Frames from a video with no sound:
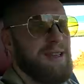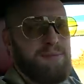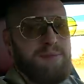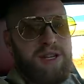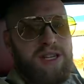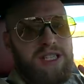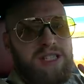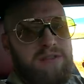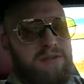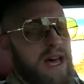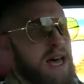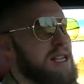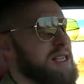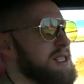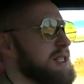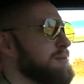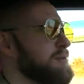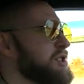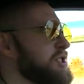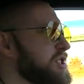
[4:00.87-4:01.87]
не переживаешь
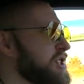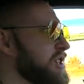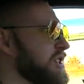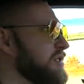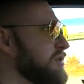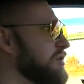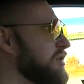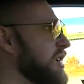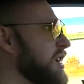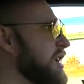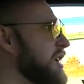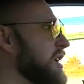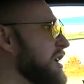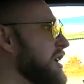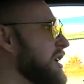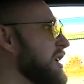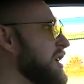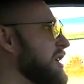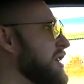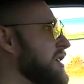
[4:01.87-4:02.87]
за машину.
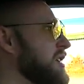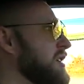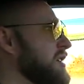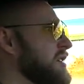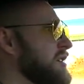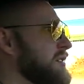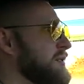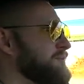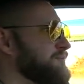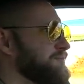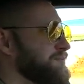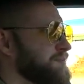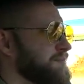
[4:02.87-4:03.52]
Э,